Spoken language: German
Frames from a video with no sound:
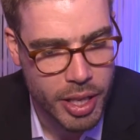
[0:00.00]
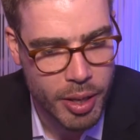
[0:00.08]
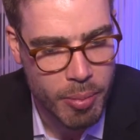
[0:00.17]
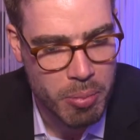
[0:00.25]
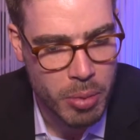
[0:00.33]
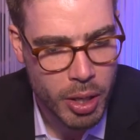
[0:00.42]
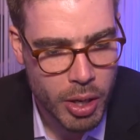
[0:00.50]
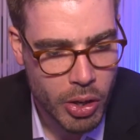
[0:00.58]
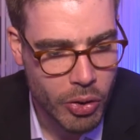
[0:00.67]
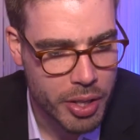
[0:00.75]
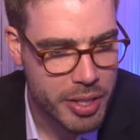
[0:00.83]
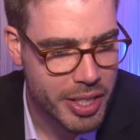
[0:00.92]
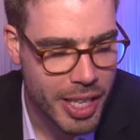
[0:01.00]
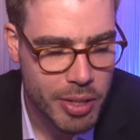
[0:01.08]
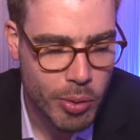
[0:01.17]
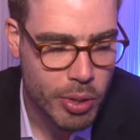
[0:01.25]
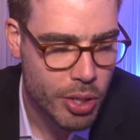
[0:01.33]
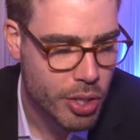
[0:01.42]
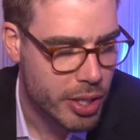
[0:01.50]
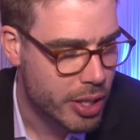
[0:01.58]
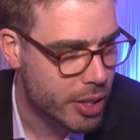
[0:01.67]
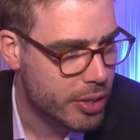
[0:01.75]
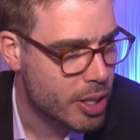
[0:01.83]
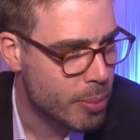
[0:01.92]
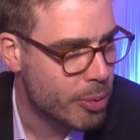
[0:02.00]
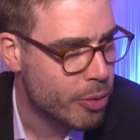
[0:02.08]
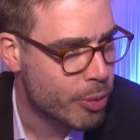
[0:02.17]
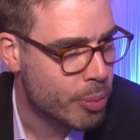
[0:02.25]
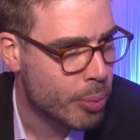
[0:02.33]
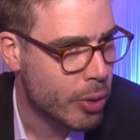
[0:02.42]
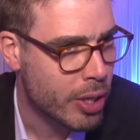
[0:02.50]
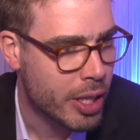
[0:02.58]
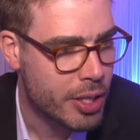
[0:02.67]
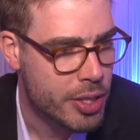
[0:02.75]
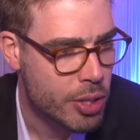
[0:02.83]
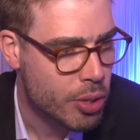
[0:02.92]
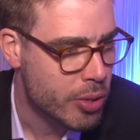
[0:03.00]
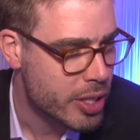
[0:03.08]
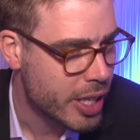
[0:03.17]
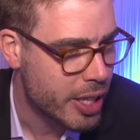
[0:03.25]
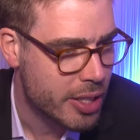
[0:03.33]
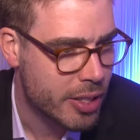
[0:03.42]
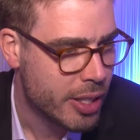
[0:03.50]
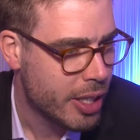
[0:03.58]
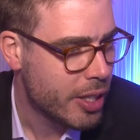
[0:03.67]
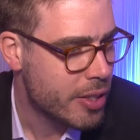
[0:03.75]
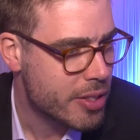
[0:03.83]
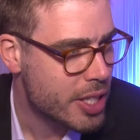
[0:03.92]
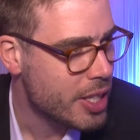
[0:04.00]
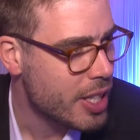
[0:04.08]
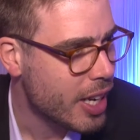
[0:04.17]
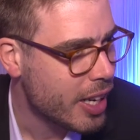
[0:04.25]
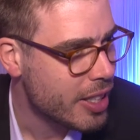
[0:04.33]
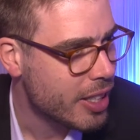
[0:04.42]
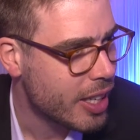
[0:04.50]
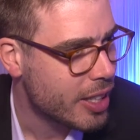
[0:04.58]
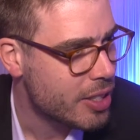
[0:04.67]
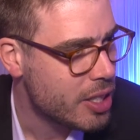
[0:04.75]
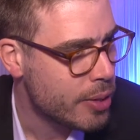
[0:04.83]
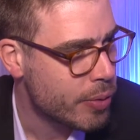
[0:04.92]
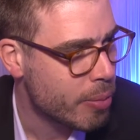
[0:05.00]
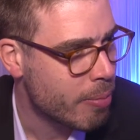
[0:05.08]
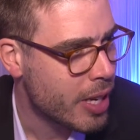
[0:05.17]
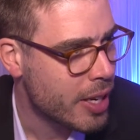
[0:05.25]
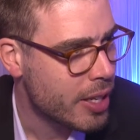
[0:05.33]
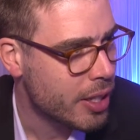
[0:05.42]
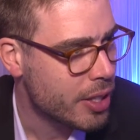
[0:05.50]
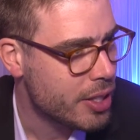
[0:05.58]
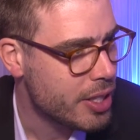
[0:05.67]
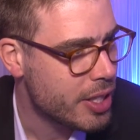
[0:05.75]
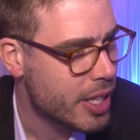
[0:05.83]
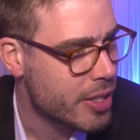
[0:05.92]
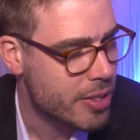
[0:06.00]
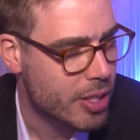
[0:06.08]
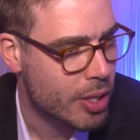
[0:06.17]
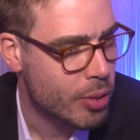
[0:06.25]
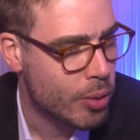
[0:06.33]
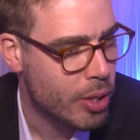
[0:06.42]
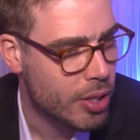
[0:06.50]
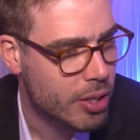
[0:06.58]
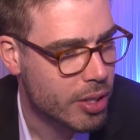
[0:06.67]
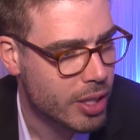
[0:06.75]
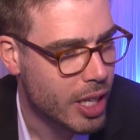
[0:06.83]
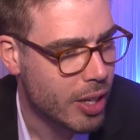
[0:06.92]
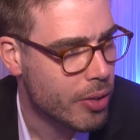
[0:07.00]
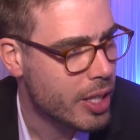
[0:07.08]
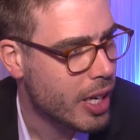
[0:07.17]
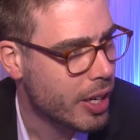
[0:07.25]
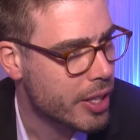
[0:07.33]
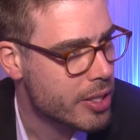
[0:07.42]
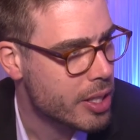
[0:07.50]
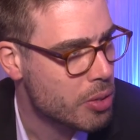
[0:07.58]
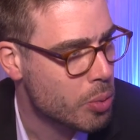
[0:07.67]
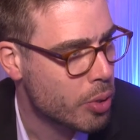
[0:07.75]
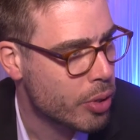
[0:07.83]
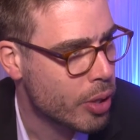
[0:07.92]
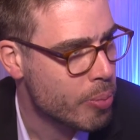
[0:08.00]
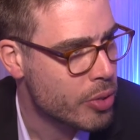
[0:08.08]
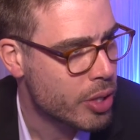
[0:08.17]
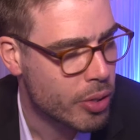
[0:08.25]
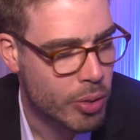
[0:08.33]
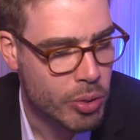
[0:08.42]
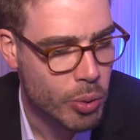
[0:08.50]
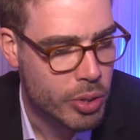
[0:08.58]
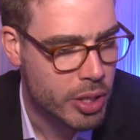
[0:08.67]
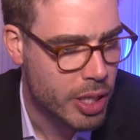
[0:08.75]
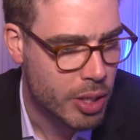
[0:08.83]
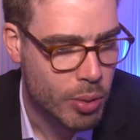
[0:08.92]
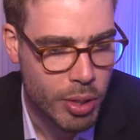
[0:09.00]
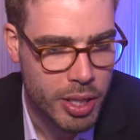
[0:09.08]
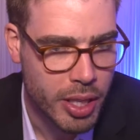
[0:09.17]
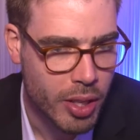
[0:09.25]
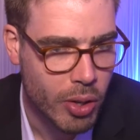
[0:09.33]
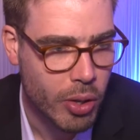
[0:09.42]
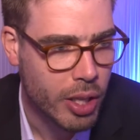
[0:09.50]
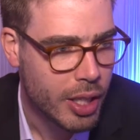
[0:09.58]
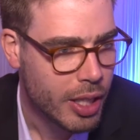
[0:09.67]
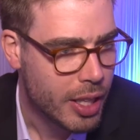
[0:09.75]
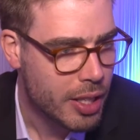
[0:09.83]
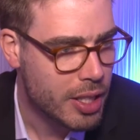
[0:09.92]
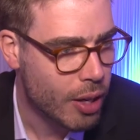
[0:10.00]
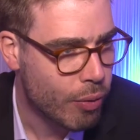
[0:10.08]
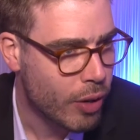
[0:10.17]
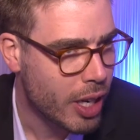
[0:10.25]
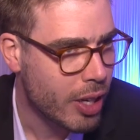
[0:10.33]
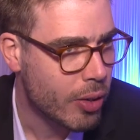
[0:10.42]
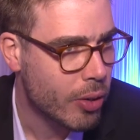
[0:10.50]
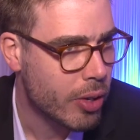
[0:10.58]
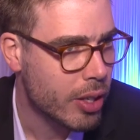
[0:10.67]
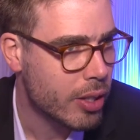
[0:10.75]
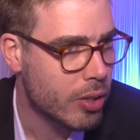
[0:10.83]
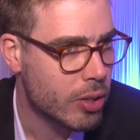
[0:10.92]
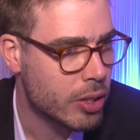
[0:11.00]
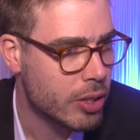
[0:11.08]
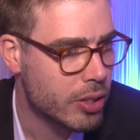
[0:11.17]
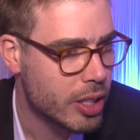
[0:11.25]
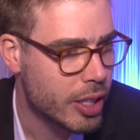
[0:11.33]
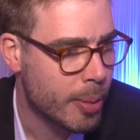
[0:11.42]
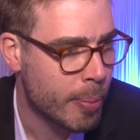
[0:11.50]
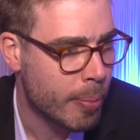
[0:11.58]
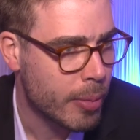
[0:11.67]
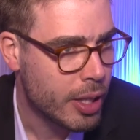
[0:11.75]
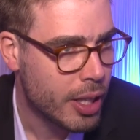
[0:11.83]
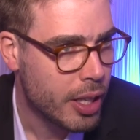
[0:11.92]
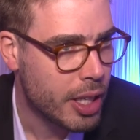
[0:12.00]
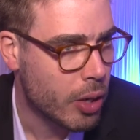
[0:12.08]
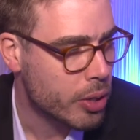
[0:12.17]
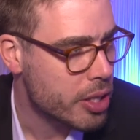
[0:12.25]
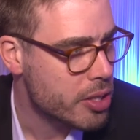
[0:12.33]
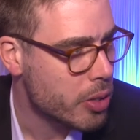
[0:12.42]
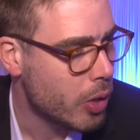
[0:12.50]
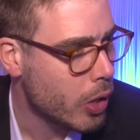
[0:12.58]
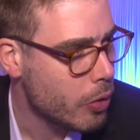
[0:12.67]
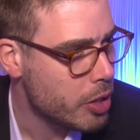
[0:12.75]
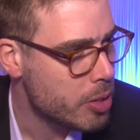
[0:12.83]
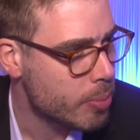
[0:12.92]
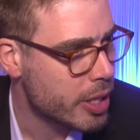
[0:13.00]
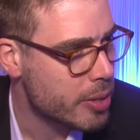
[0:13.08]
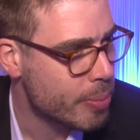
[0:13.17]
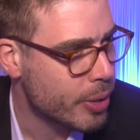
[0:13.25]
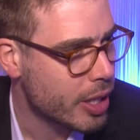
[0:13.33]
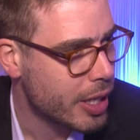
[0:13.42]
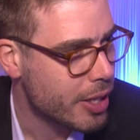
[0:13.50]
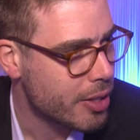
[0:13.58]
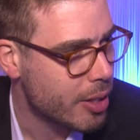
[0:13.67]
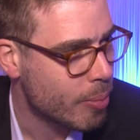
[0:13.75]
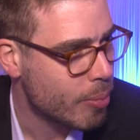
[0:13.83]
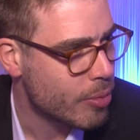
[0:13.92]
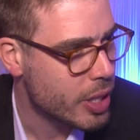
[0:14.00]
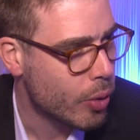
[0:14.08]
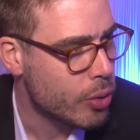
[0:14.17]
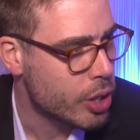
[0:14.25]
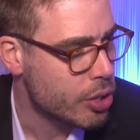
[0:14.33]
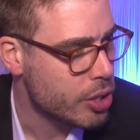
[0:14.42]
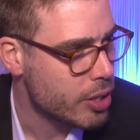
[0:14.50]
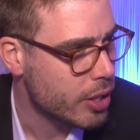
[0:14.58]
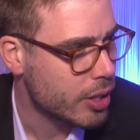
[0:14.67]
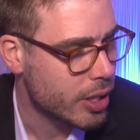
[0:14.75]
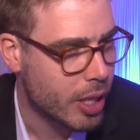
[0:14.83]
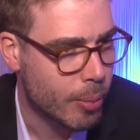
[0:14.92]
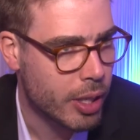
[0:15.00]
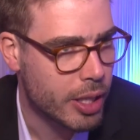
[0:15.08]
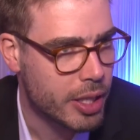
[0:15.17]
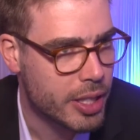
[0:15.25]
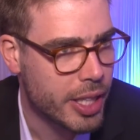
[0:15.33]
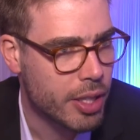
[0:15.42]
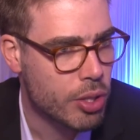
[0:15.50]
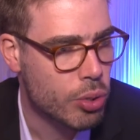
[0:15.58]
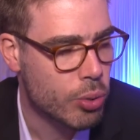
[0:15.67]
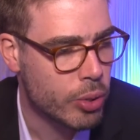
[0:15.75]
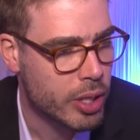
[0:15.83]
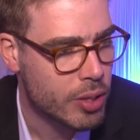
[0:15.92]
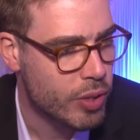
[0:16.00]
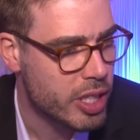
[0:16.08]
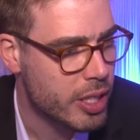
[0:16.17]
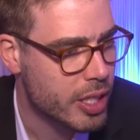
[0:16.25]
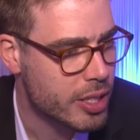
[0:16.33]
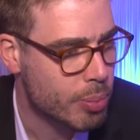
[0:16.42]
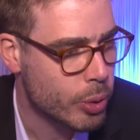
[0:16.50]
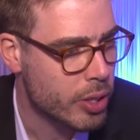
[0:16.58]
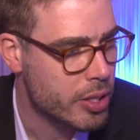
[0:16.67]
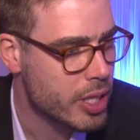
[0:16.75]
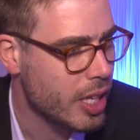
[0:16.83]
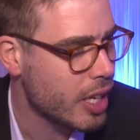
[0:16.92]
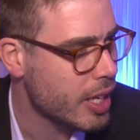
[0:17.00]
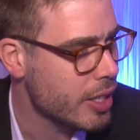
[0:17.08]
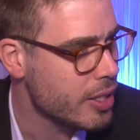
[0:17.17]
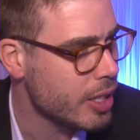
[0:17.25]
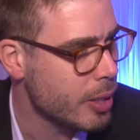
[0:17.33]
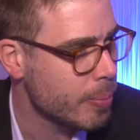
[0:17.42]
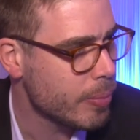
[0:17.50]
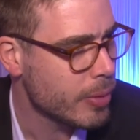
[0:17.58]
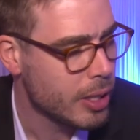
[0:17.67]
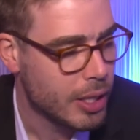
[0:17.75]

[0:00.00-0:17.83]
Ähm, und es ist ganz unterschiedlich. Es gibt Sportler, die sind schon seit zehn Jahren da aktiv und andere, die jetzt natürlich nach und nach erst dazugekommen sind. Und so sind natürlich dann auch die Erfahrungen und ähm, ja auch das Know-how in diesem ganzen Bereich ähm, sehr unterschiedlich. Aber ich denke schon, dass viele das Potenzial erkannt haben.